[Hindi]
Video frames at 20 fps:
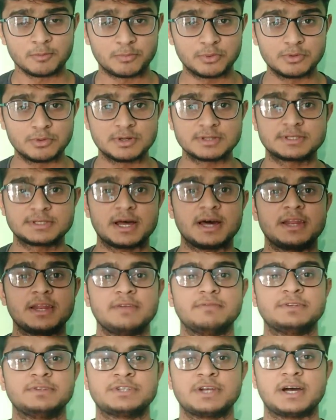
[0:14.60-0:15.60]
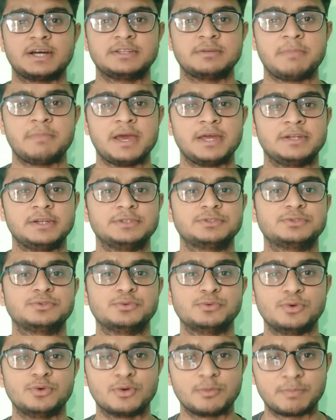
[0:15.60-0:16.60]
भूल सारे विषाद मैंने
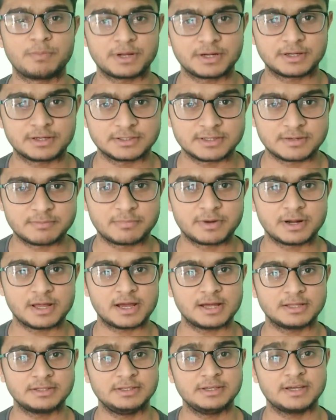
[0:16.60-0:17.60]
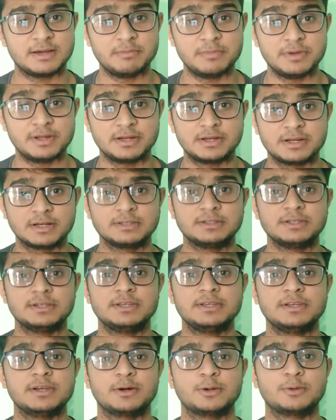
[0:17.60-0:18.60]
सूलों पर कदम बढ़ा दिया मेरे रक्त
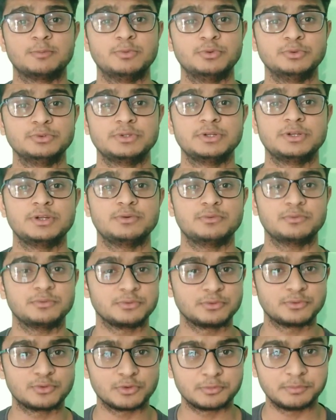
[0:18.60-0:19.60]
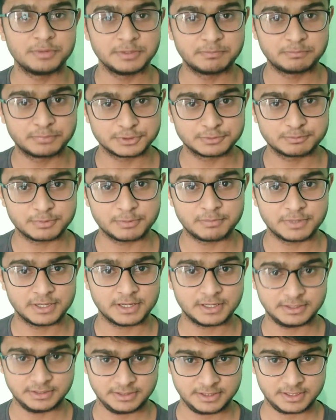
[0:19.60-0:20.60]
की हर बूंद ने उनको भी पुष्प
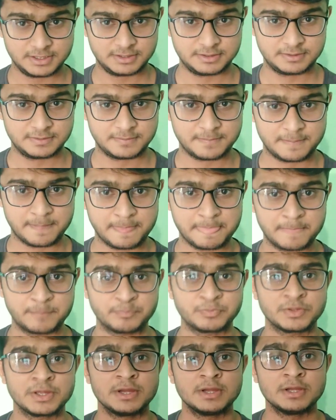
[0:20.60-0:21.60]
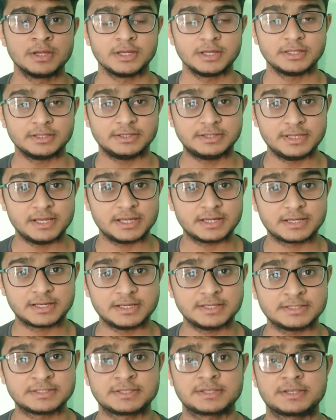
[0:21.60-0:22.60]
बना दिया देख
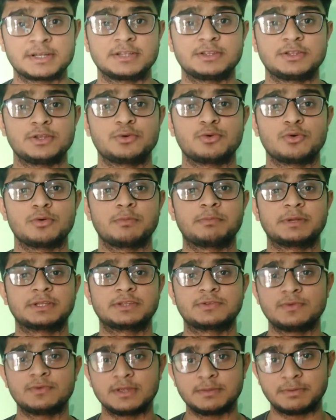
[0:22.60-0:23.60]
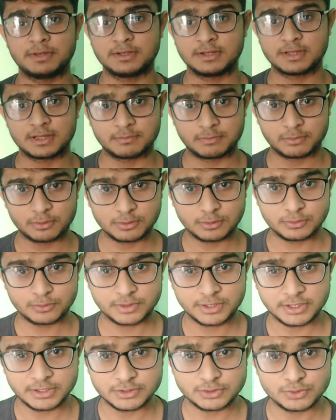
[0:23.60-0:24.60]
इस कृत्य को पृथ्वी भी ये बोल
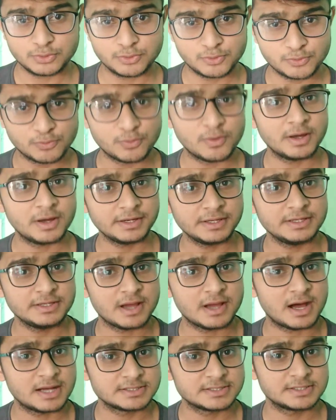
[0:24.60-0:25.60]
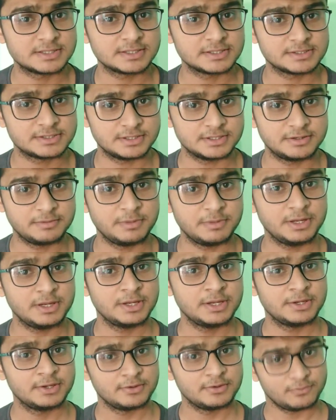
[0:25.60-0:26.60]
उठी जो हुआ नहीं आज तक जग में
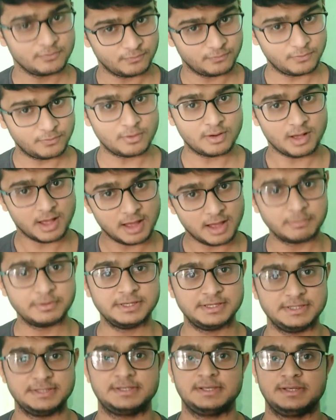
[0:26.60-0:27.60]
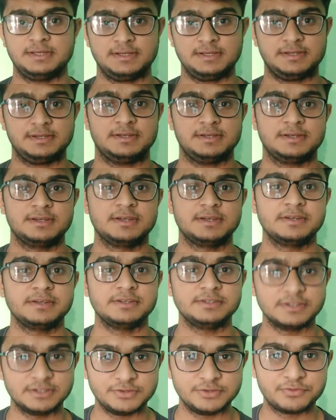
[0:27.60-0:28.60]
वो अब ही सही
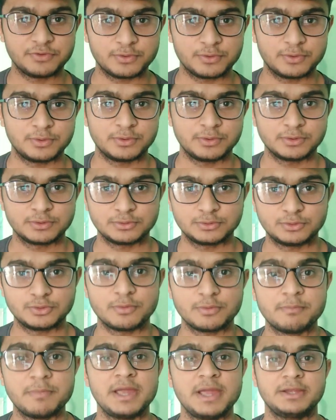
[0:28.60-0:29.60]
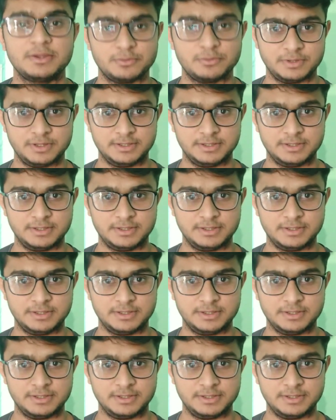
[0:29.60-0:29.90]
यदि वो तो मैं क्यों